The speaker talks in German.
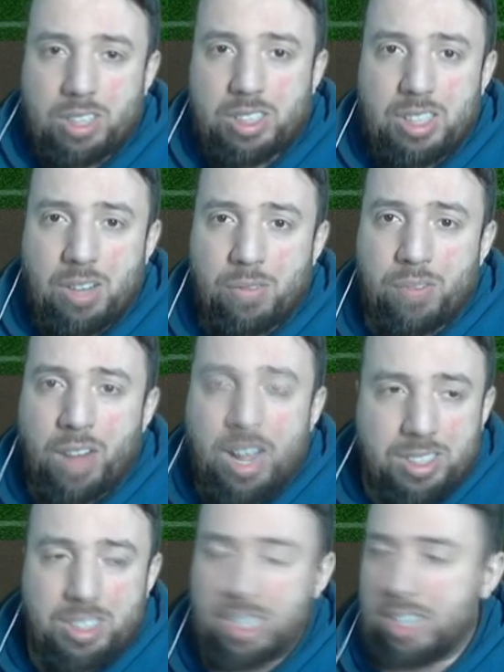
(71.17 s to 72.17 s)
ist der
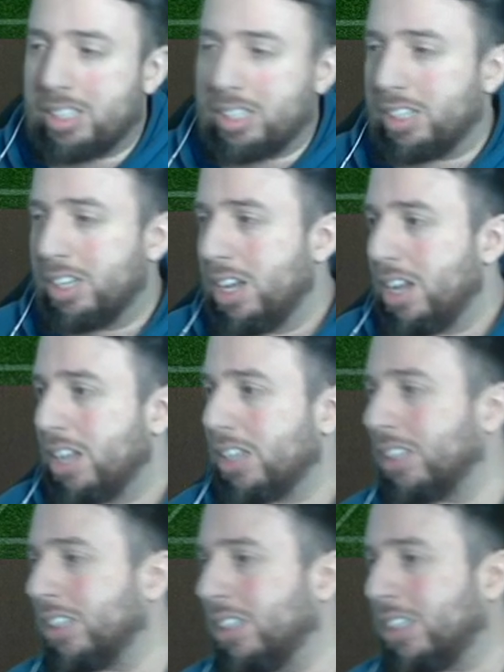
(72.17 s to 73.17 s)
Wahnsinn, Alter.
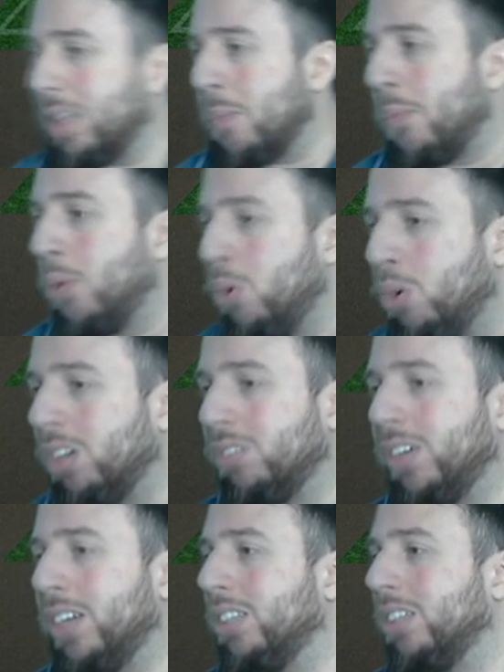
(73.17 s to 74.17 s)
Das ist der pure
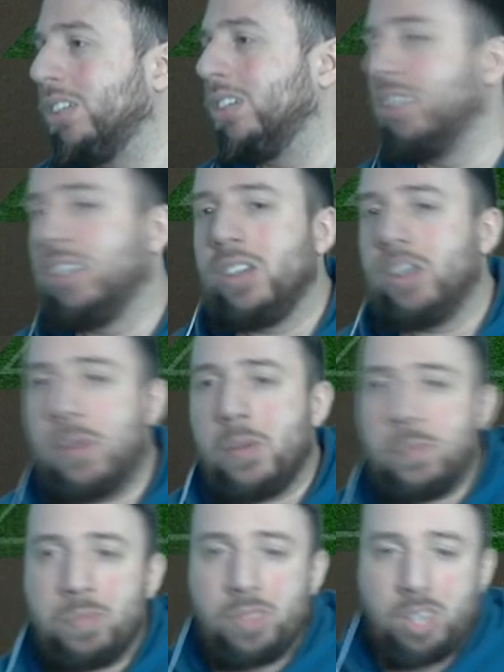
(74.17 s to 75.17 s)
Wahnsinn.
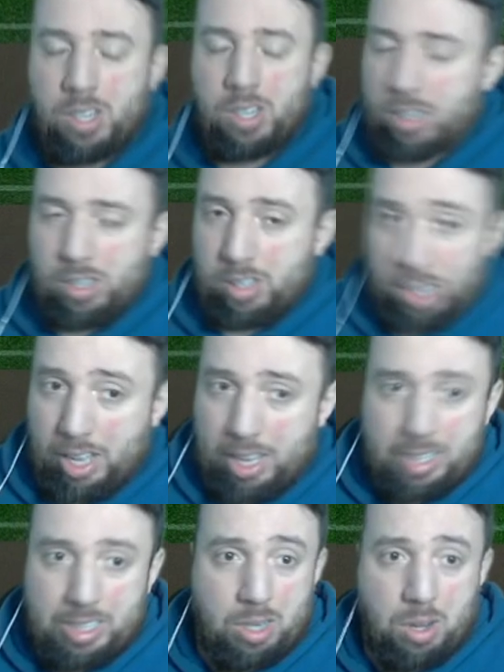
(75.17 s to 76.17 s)

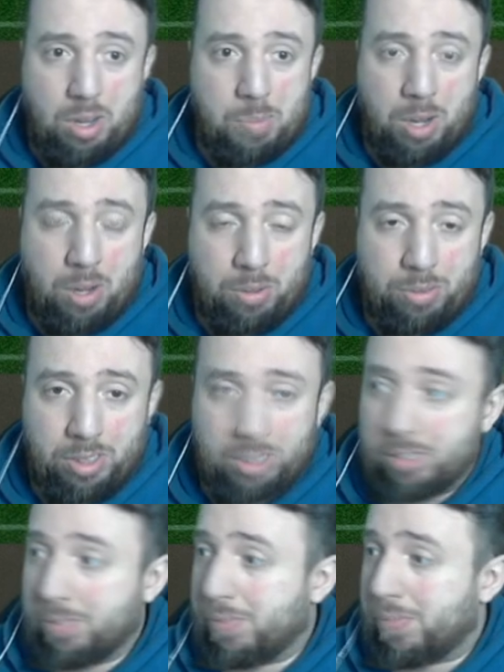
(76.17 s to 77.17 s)
Ey, hör mir auf, ey.
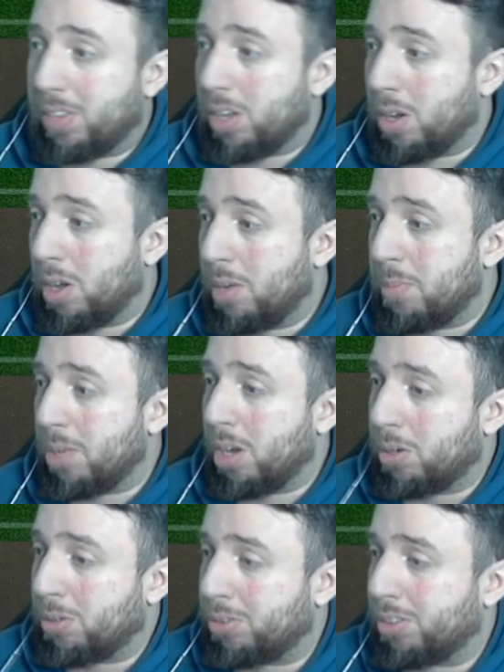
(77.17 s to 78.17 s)
Hör mir
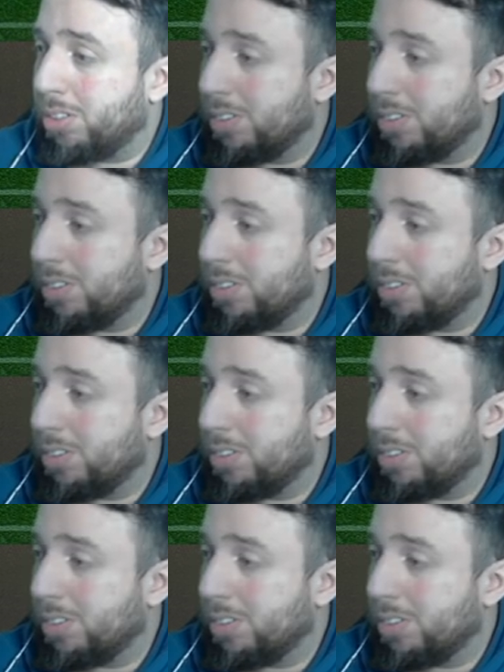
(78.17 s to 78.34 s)
auf.